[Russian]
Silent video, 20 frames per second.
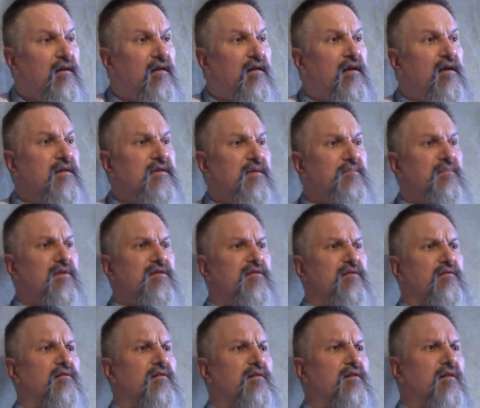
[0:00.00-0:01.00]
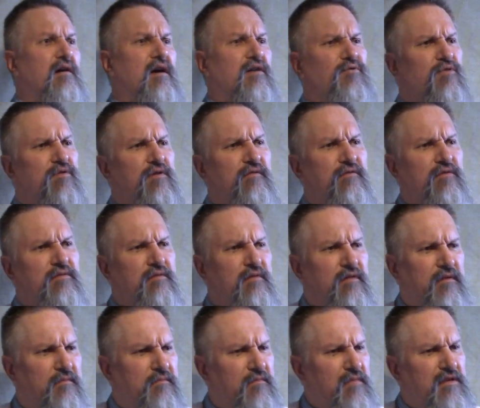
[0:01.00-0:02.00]
я заметил, как только вот
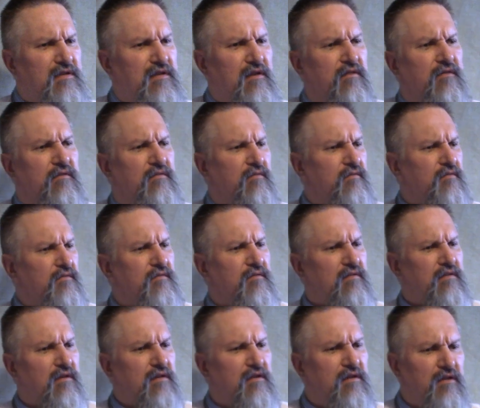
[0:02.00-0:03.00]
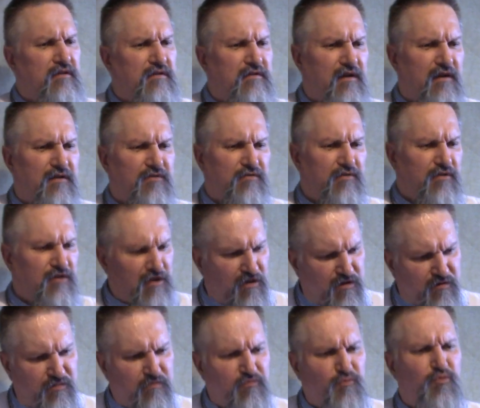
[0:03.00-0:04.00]
мысли такие сразу
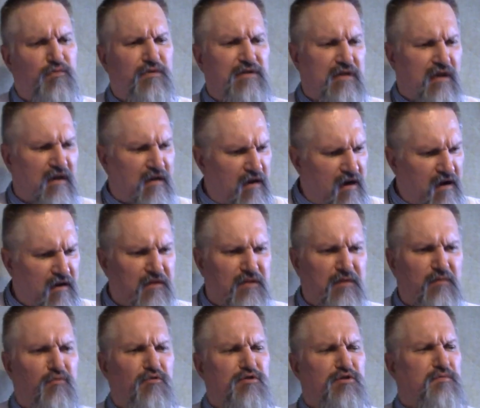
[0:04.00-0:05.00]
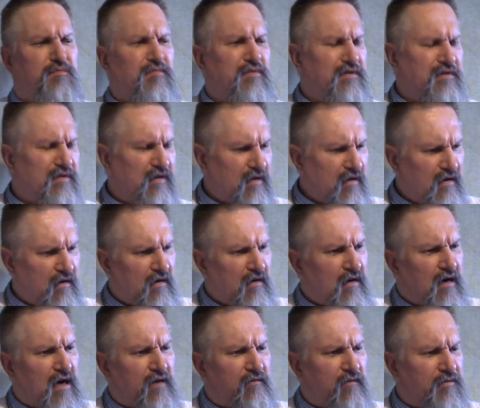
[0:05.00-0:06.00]
начинаешь думать, а как это может быть,
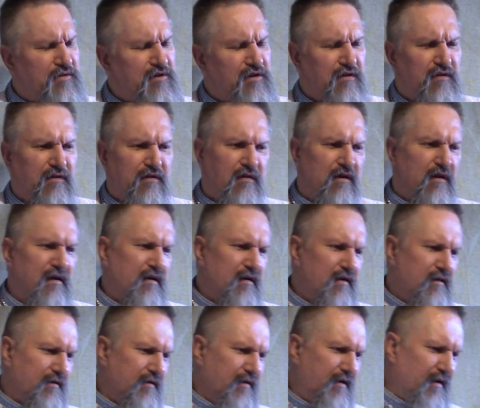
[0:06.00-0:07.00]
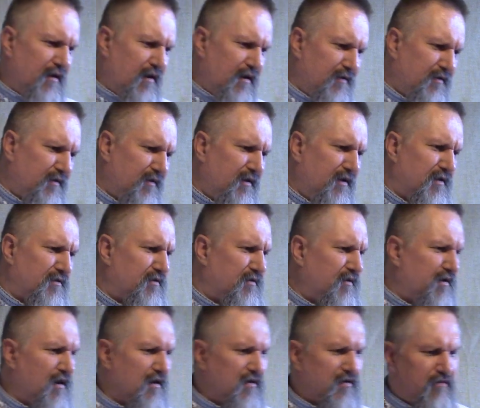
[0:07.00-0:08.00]
а вообще, а реально ли это, и
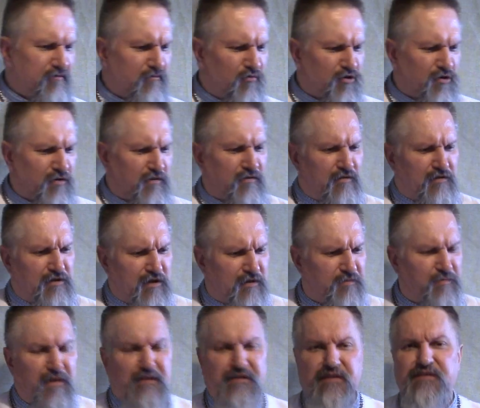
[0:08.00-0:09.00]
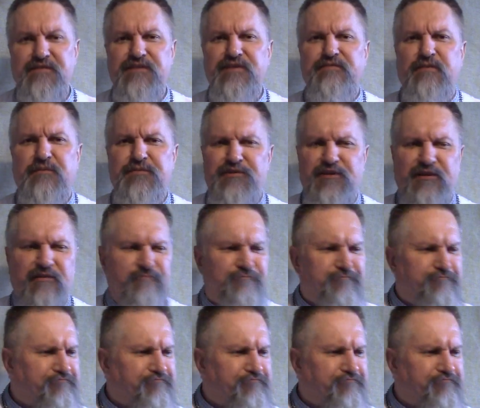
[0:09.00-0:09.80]
как это может сейчас произойти вообще,